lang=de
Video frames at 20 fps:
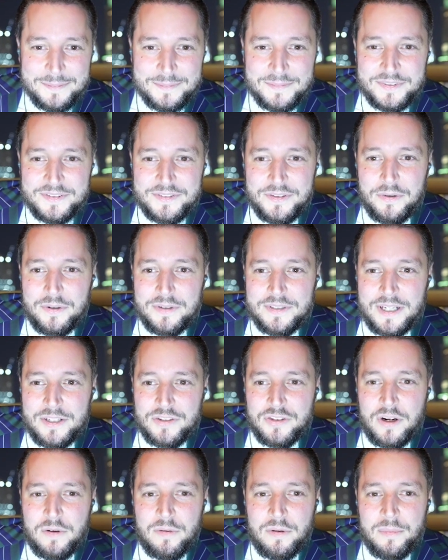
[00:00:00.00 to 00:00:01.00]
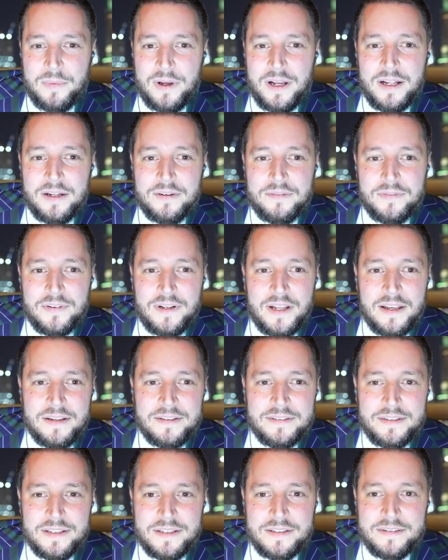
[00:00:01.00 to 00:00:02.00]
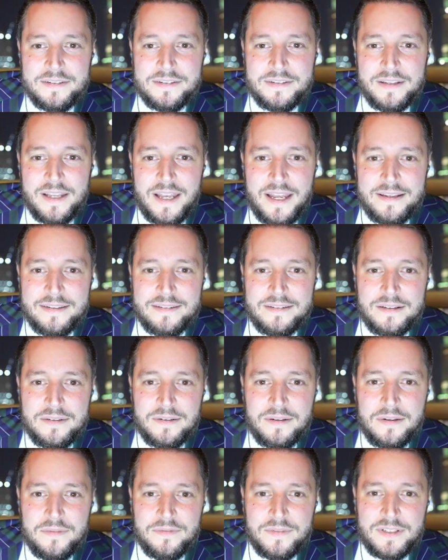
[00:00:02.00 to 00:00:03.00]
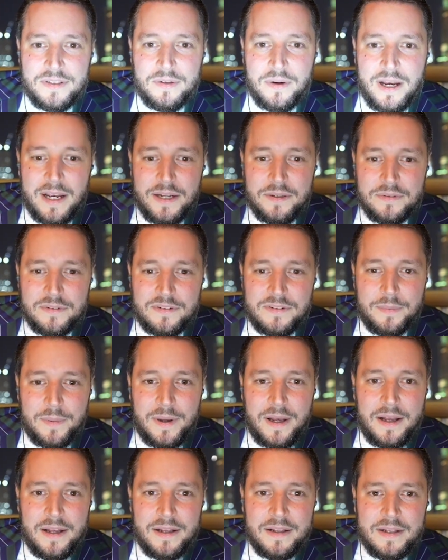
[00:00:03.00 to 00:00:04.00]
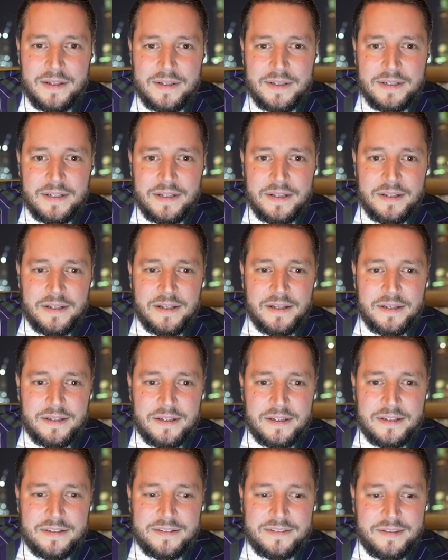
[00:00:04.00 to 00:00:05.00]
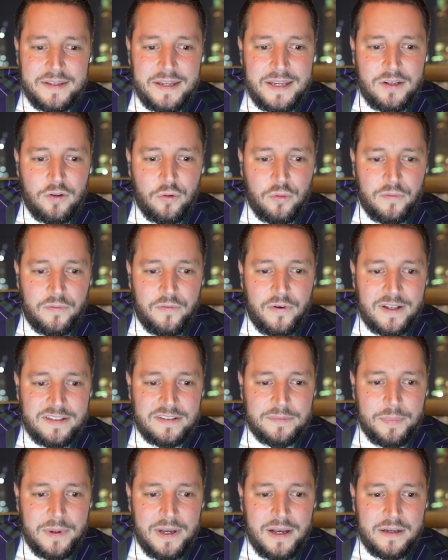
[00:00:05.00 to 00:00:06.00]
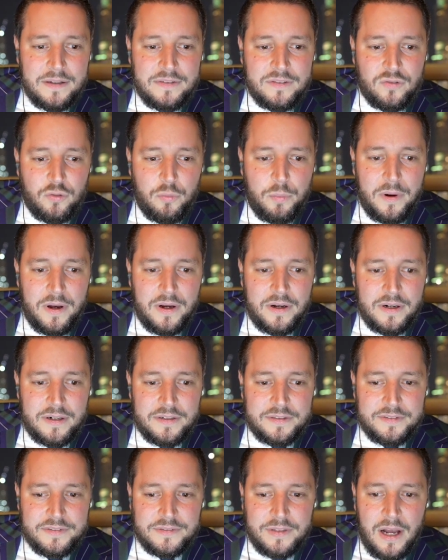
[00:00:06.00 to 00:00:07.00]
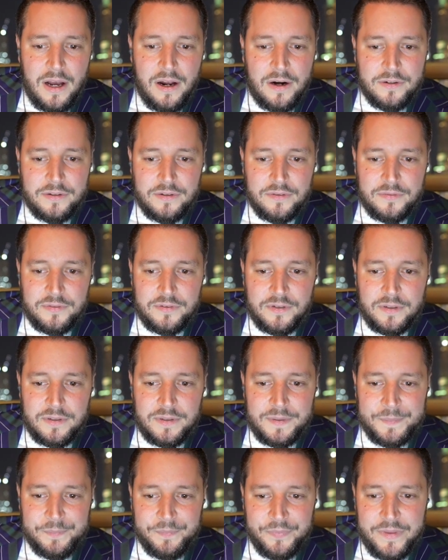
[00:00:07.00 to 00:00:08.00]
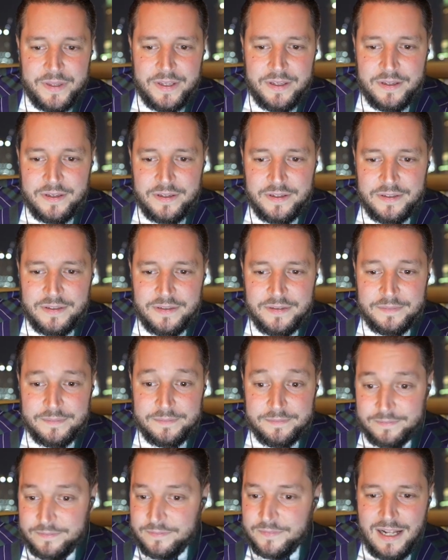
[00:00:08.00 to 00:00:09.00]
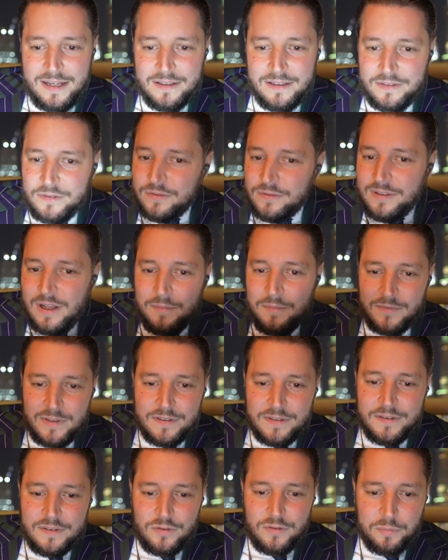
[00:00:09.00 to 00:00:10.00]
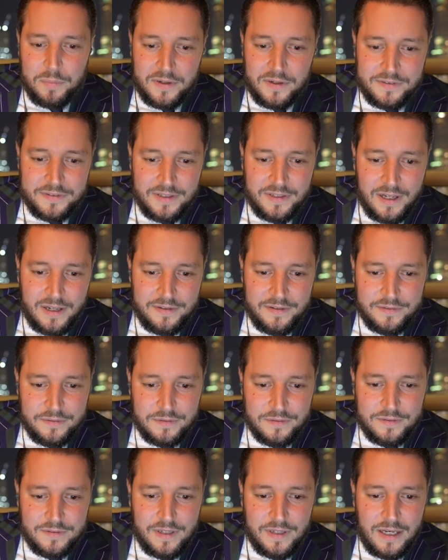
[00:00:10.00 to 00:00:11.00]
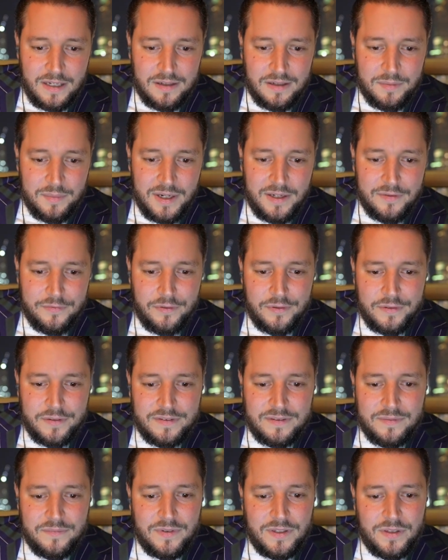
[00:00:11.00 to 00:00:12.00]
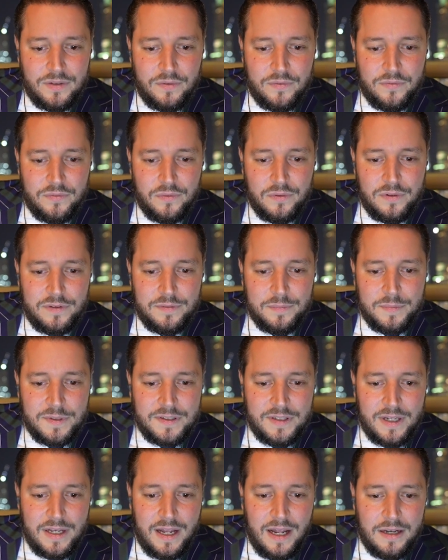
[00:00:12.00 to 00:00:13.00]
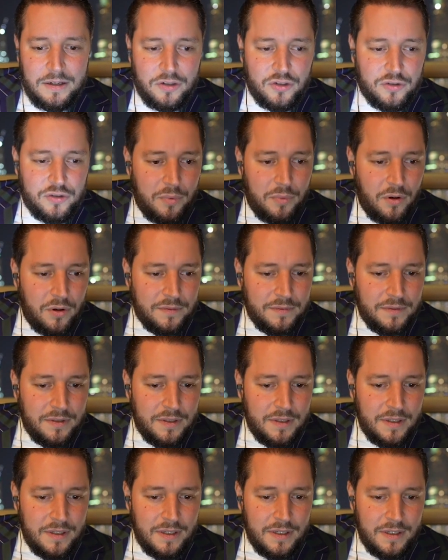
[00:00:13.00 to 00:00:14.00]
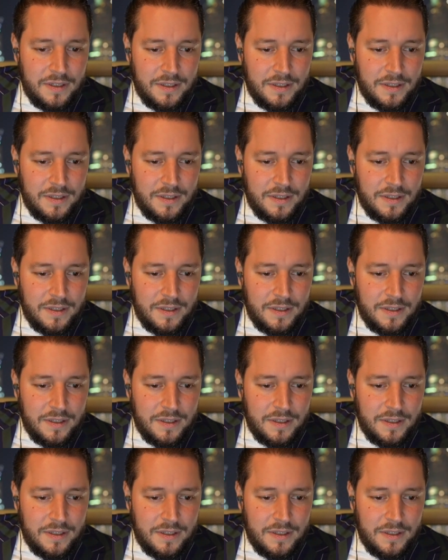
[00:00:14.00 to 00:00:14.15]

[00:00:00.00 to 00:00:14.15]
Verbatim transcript: Ähm, so, dann schauen wir mal vielleicht ins nächste Video rein. Und zwar äh, 10 unfassbare Superstar-Düfte. Äh, wir alle zusammen, wir sind Superstars und ich denke mal, von diesem Video fühle ich mich dann angesprochen.